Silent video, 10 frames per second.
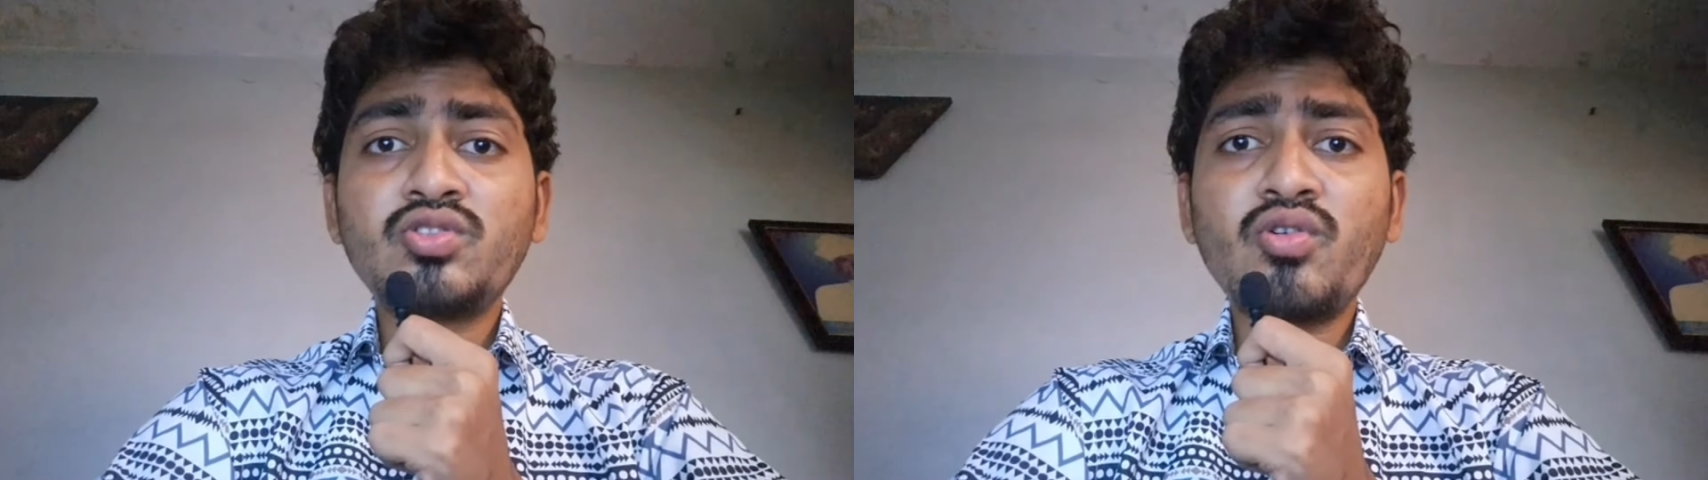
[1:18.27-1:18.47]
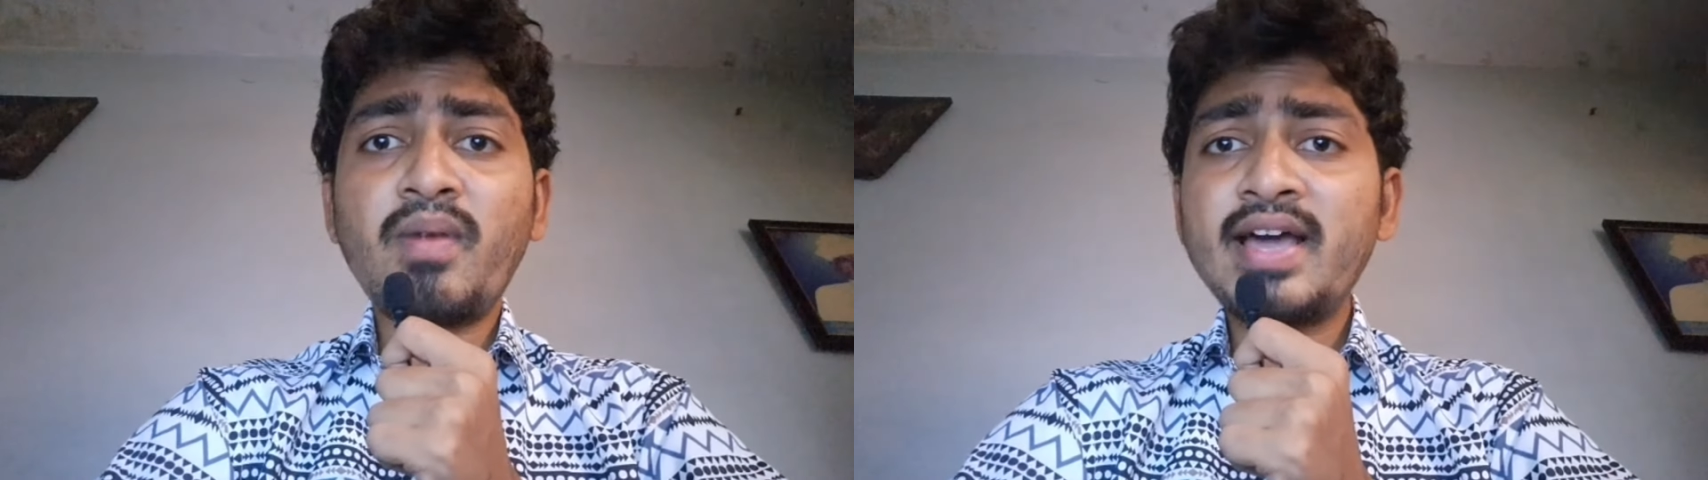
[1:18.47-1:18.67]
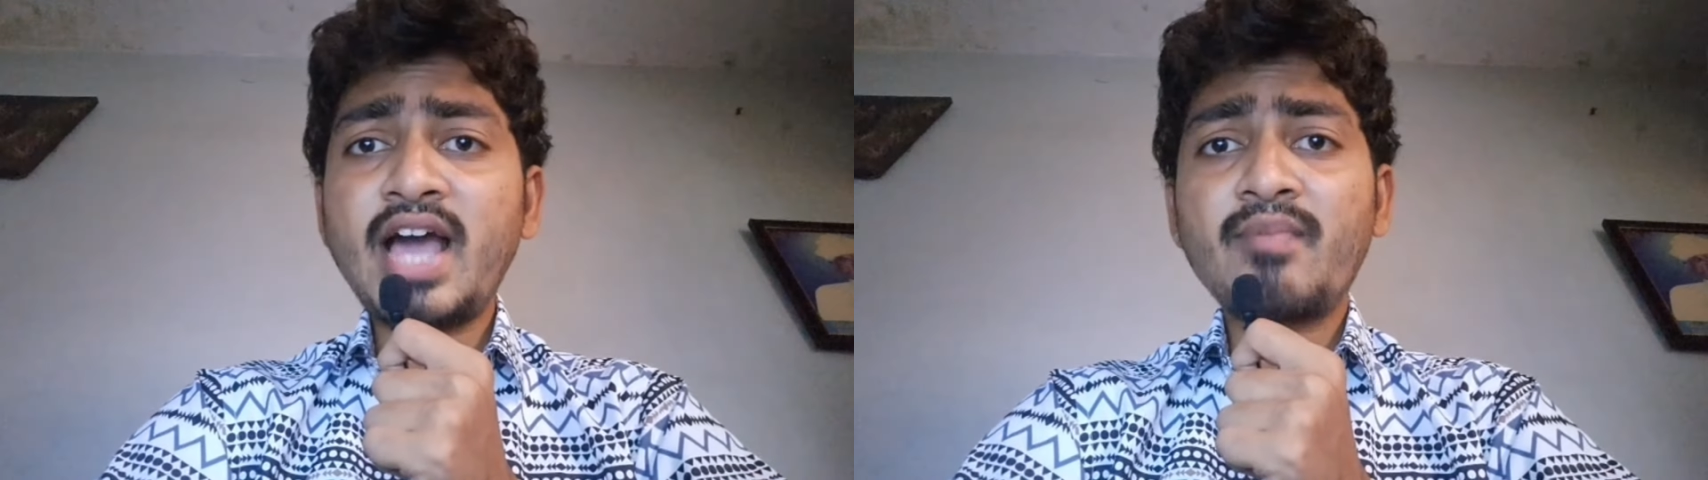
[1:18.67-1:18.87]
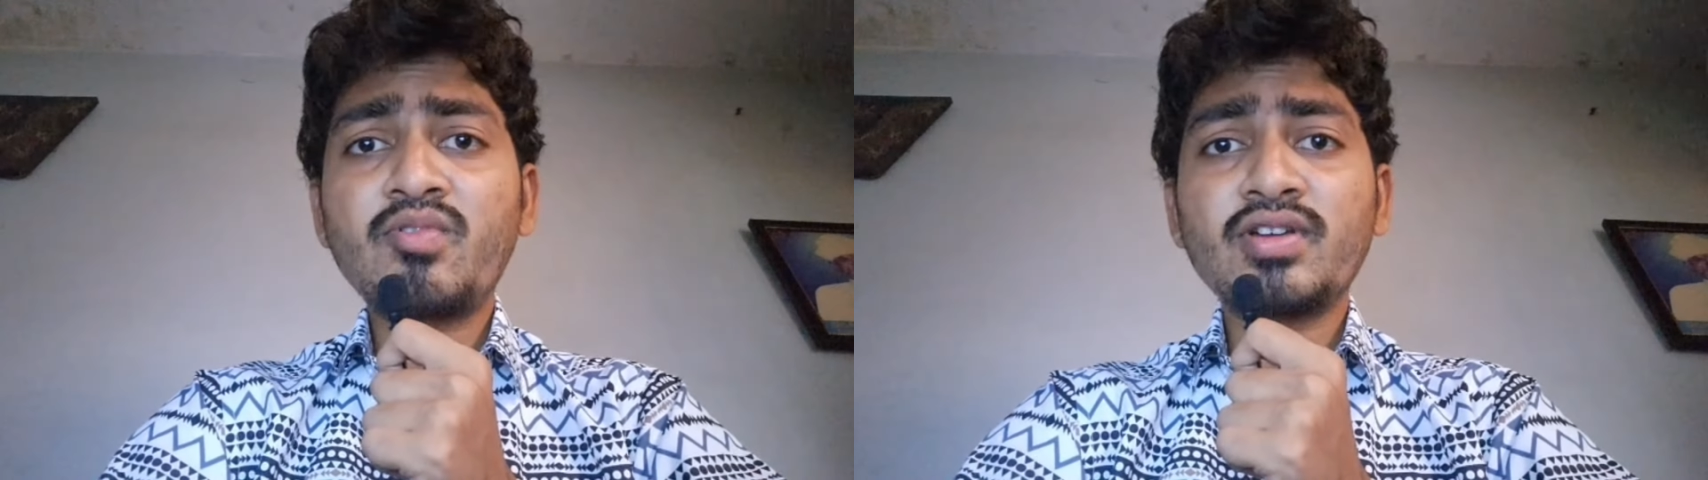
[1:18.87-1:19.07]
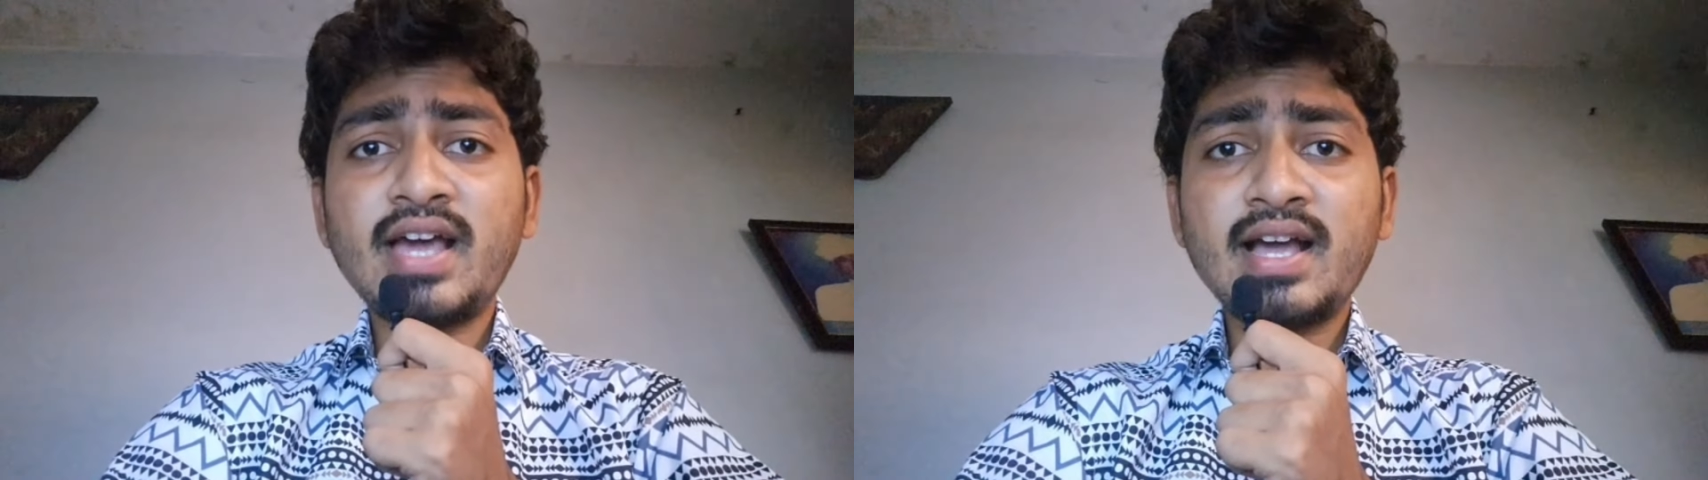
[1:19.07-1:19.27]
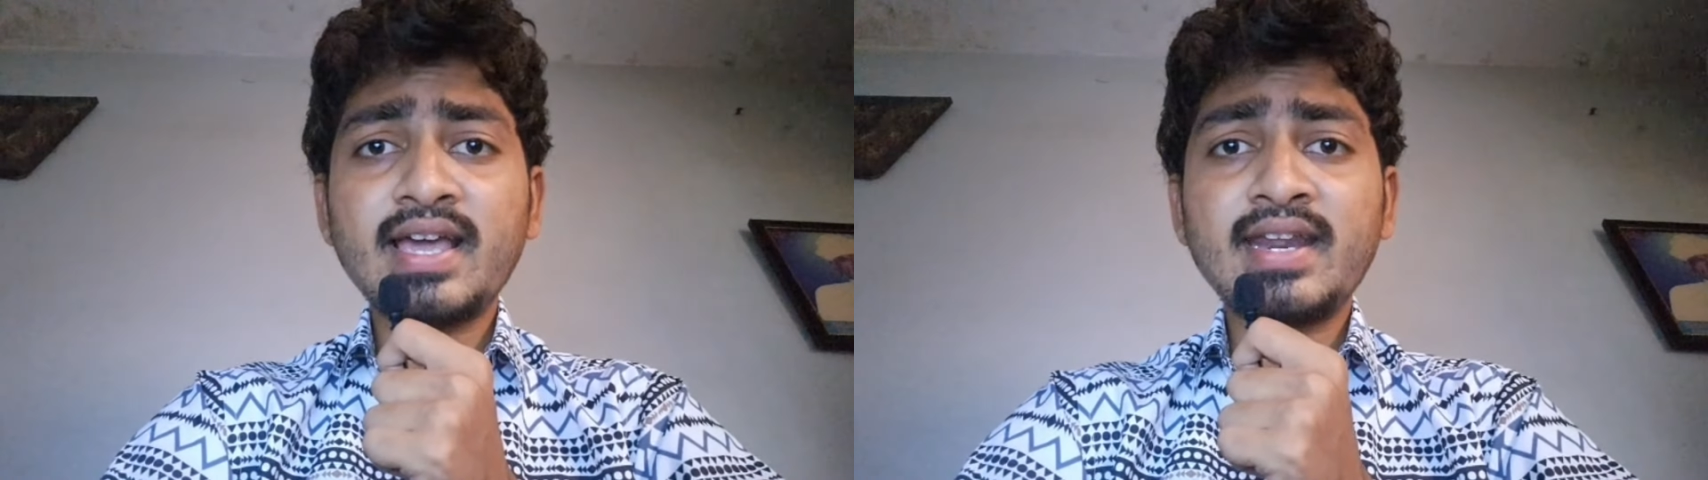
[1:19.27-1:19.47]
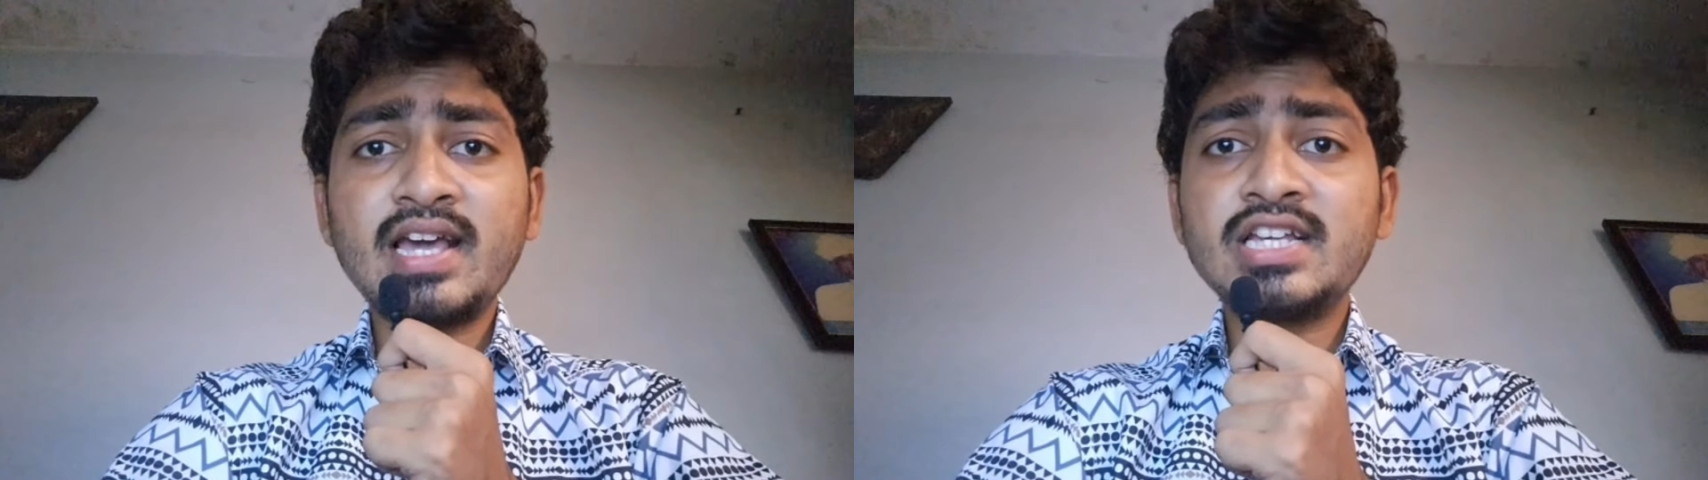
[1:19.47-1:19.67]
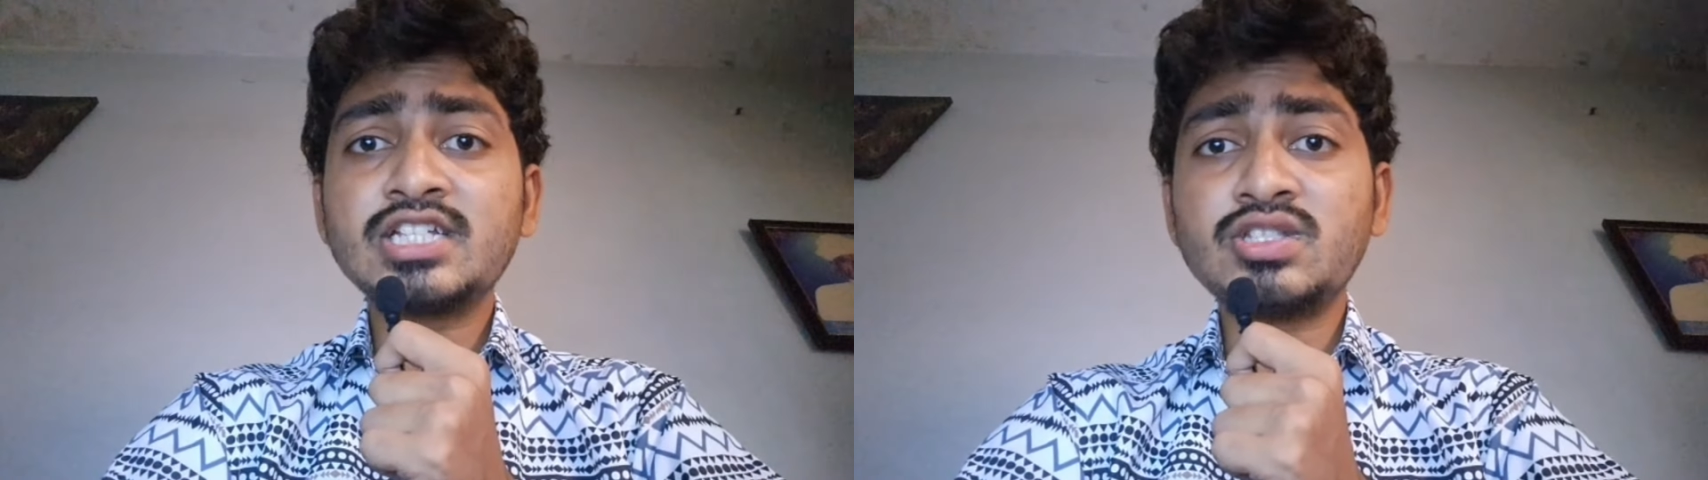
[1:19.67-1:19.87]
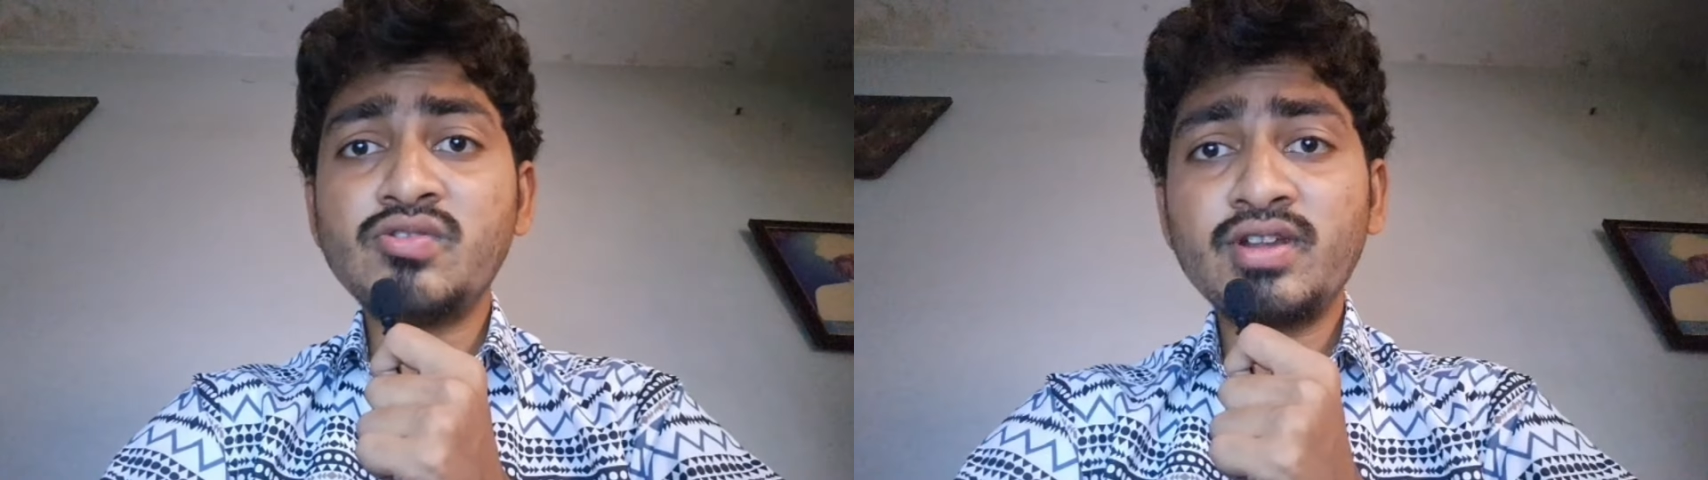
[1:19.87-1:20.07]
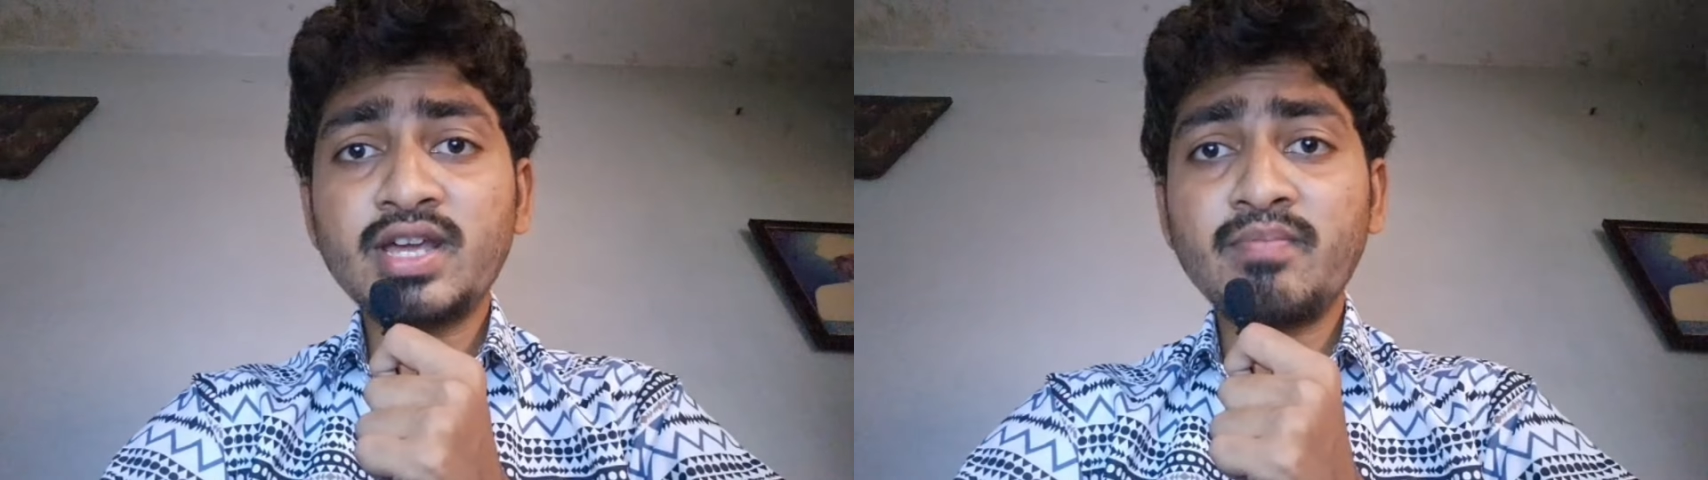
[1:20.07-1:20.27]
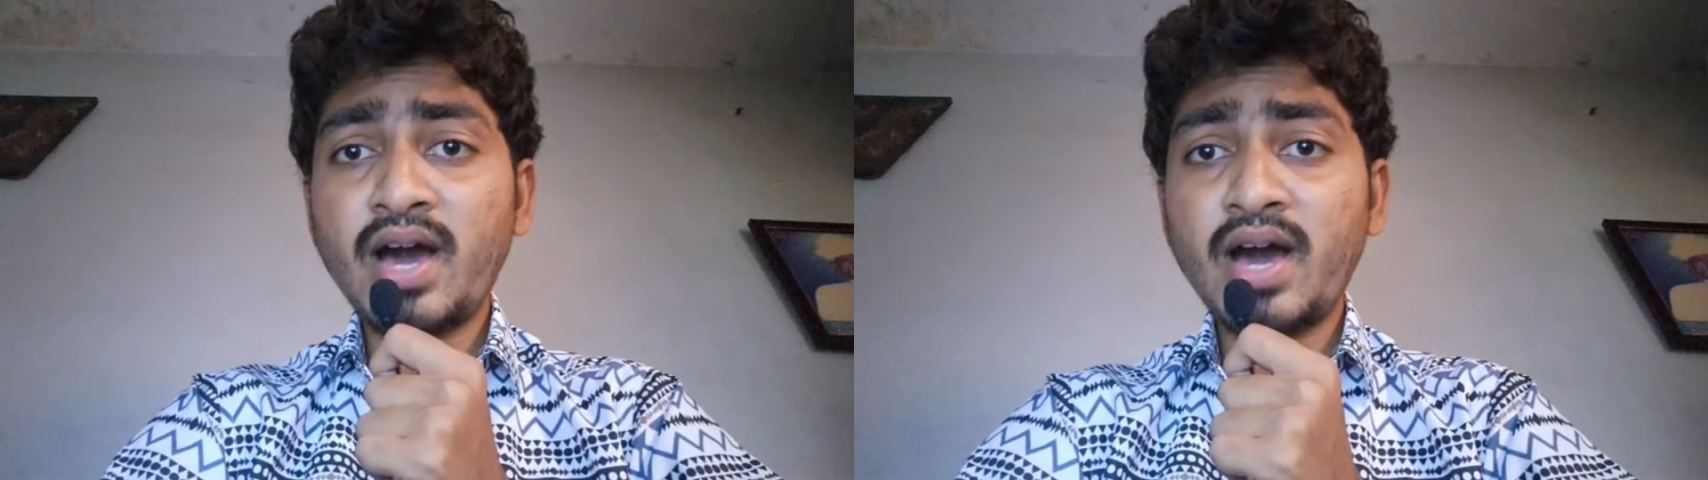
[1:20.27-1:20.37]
तो भाई आपको क्या कहना है इस थ्योरी के